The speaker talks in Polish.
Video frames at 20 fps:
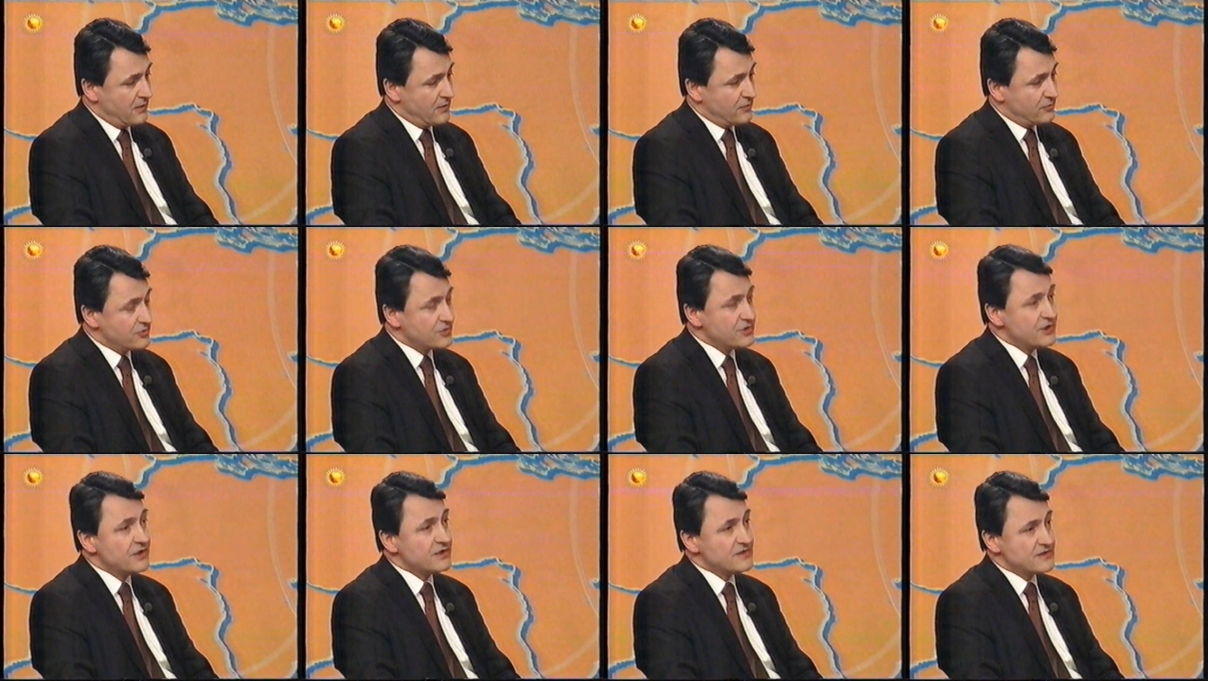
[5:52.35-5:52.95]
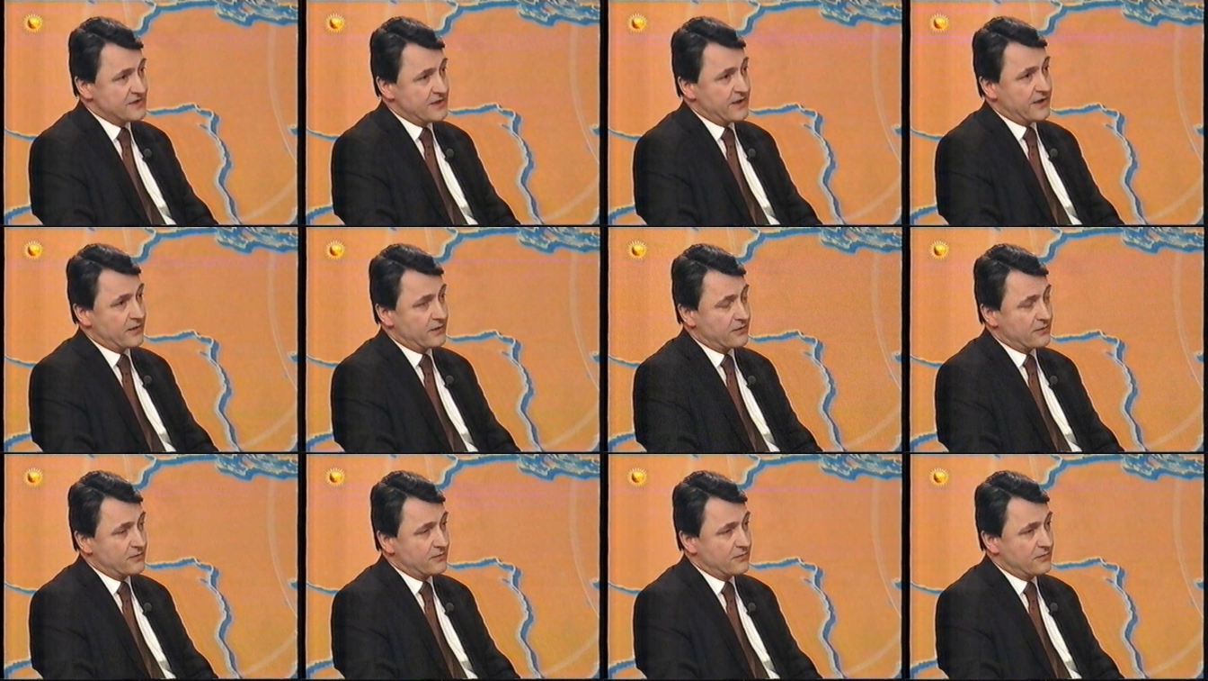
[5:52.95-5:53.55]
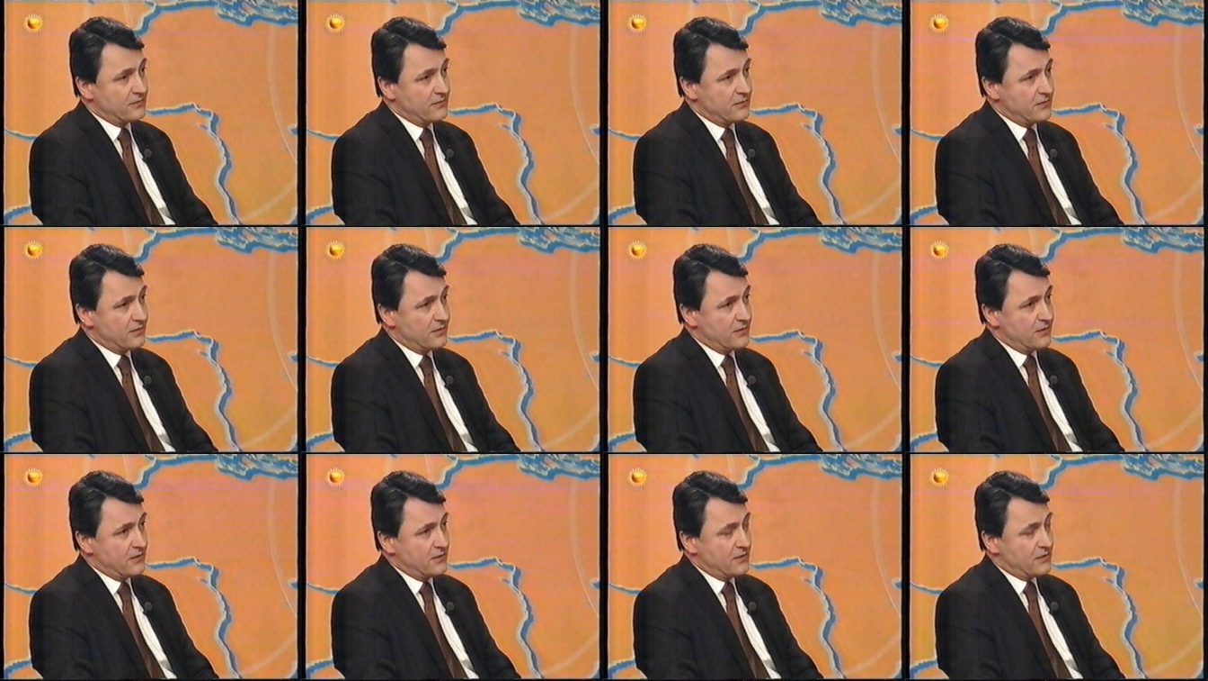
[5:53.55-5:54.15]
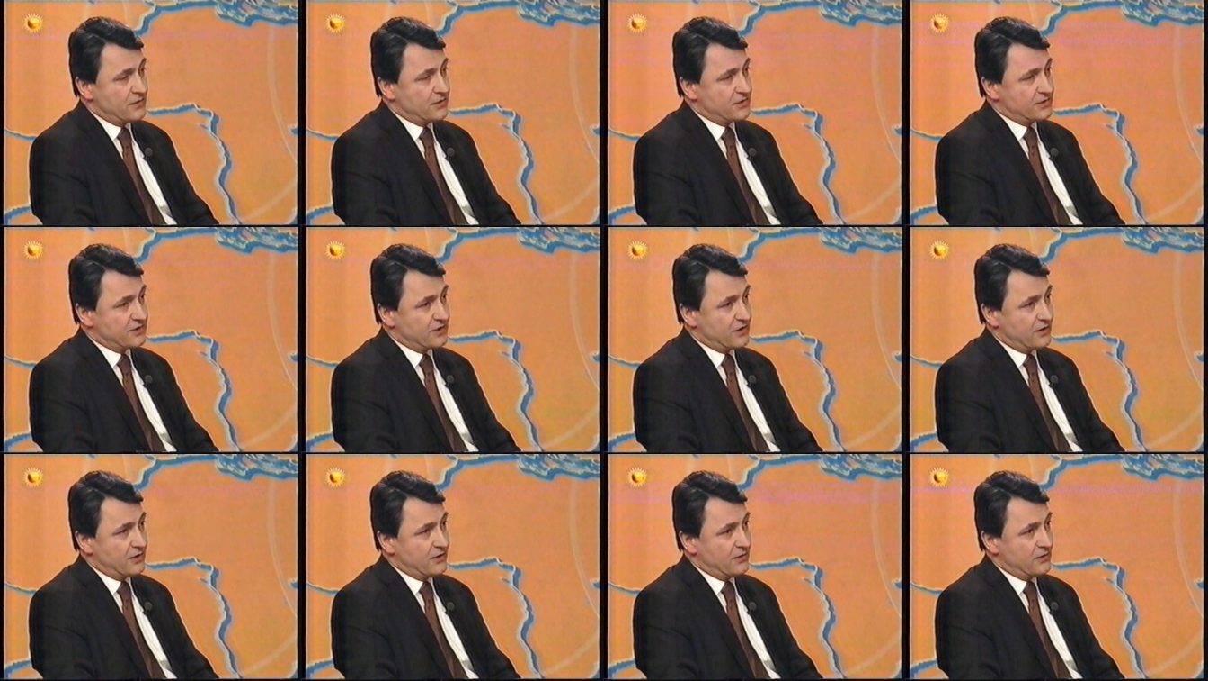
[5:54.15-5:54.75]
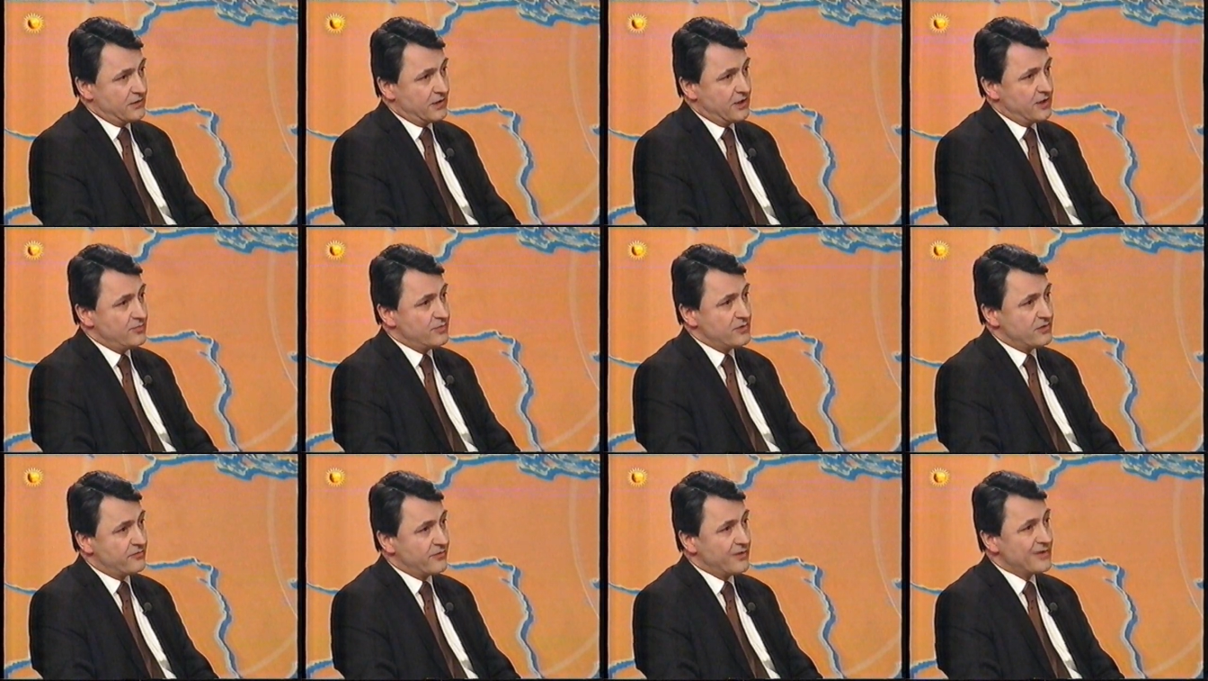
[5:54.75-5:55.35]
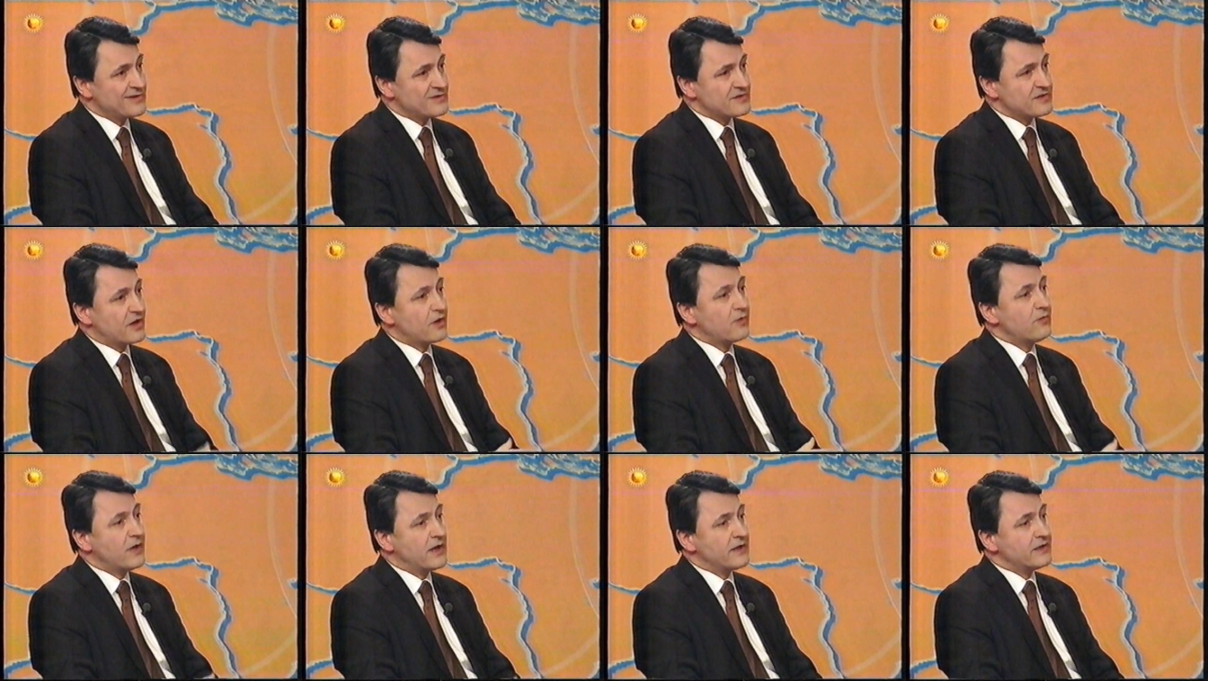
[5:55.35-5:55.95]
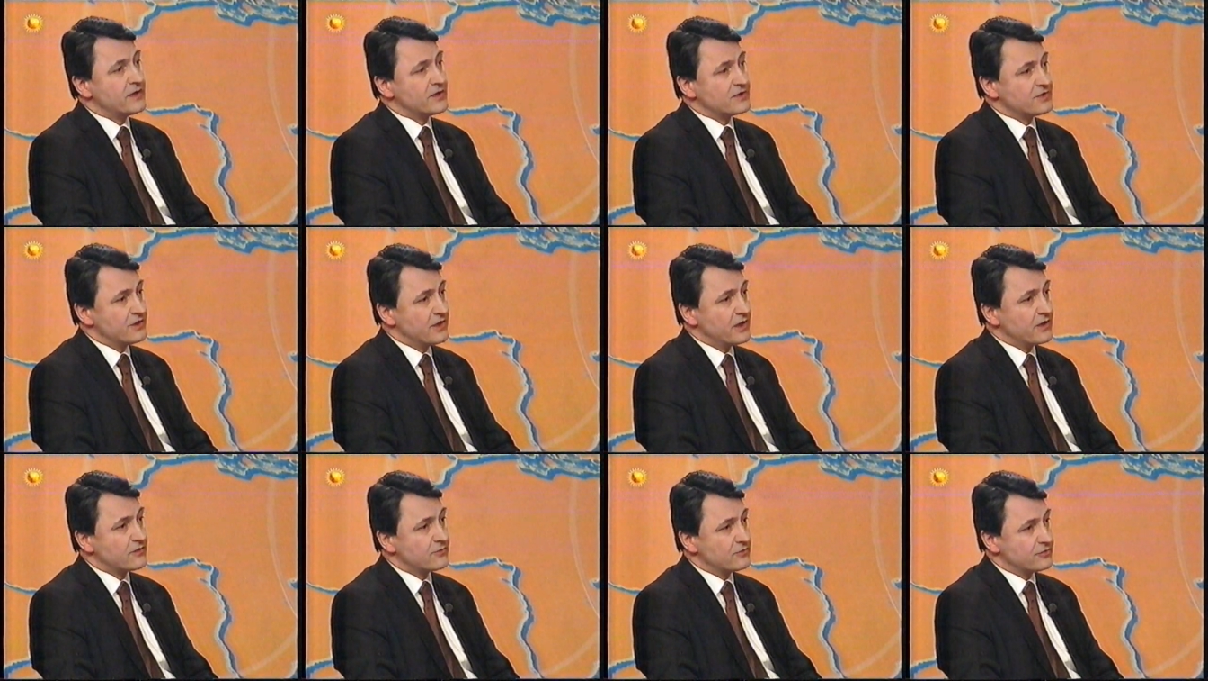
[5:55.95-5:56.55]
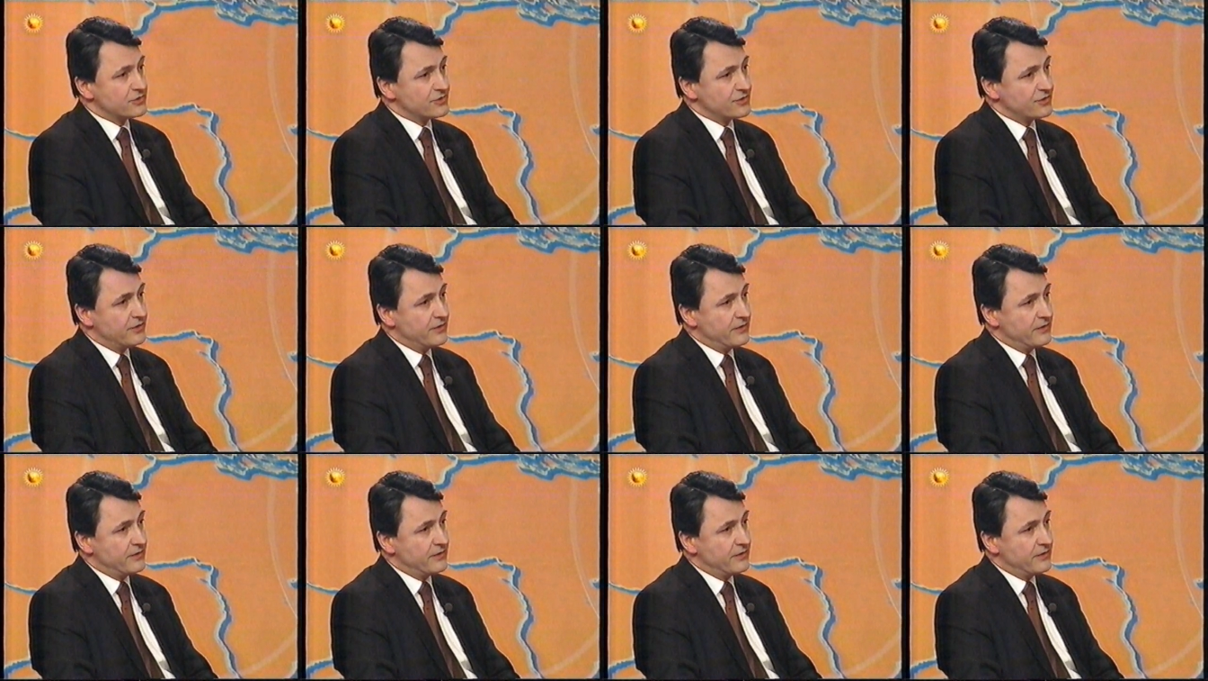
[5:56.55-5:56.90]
Otóż nie jest tak, że najpierw zakłada się jakąś